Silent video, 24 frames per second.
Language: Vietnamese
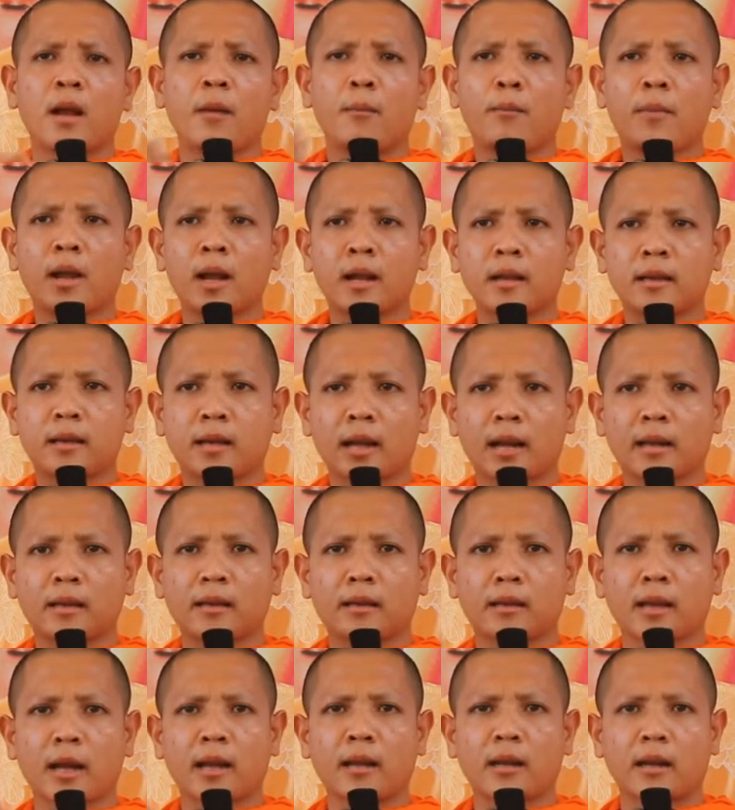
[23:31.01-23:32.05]
Miên chất
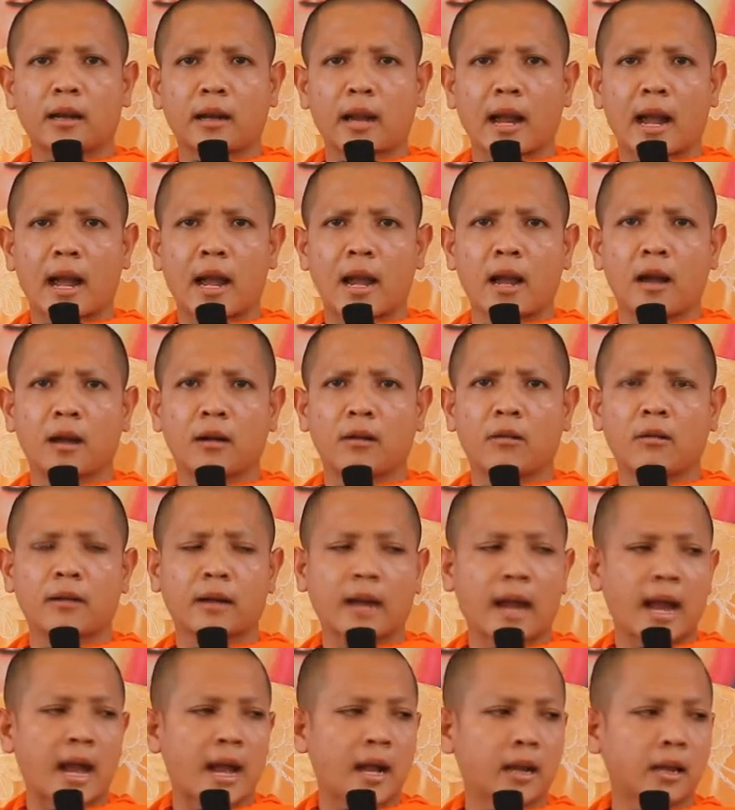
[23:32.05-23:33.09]
Chetana, nông
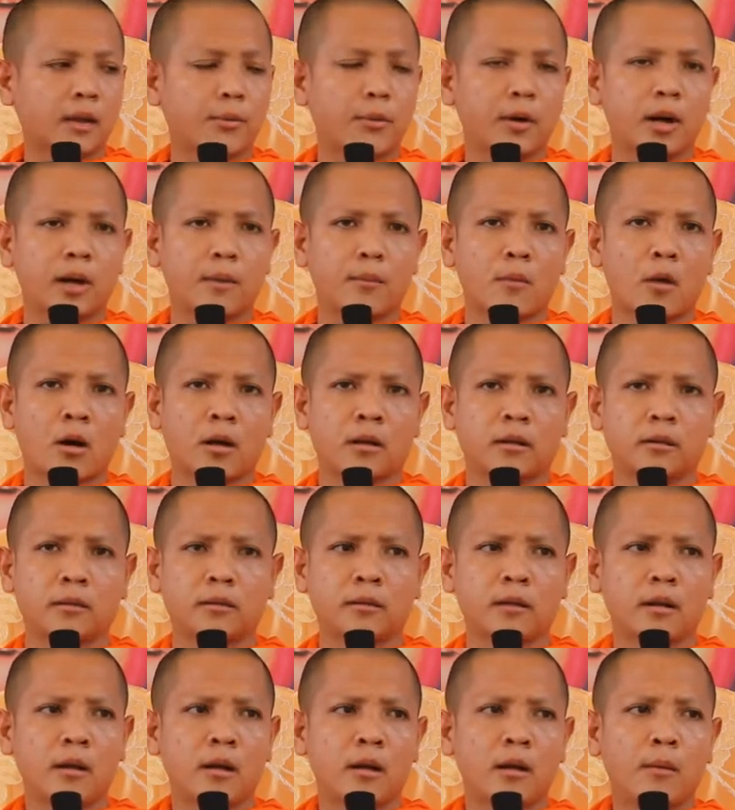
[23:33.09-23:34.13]
ca thơ Bon,
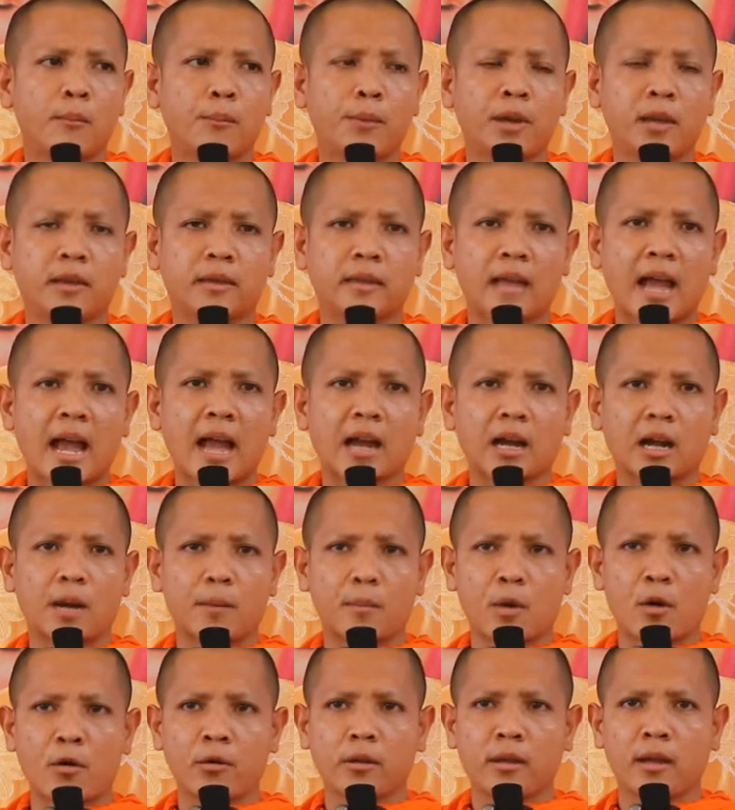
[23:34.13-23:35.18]
Pisa
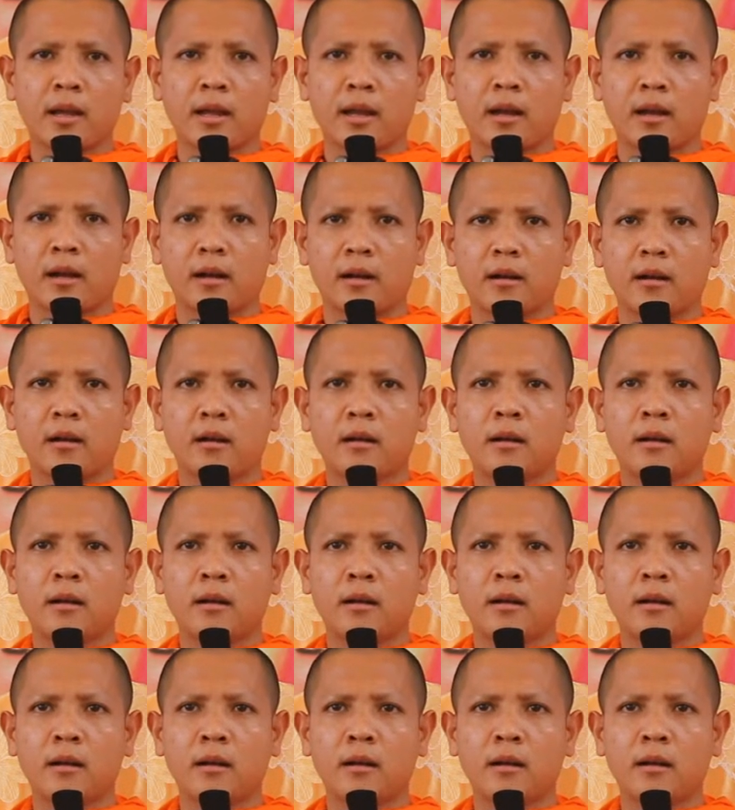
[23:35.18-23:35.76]
Cambodia.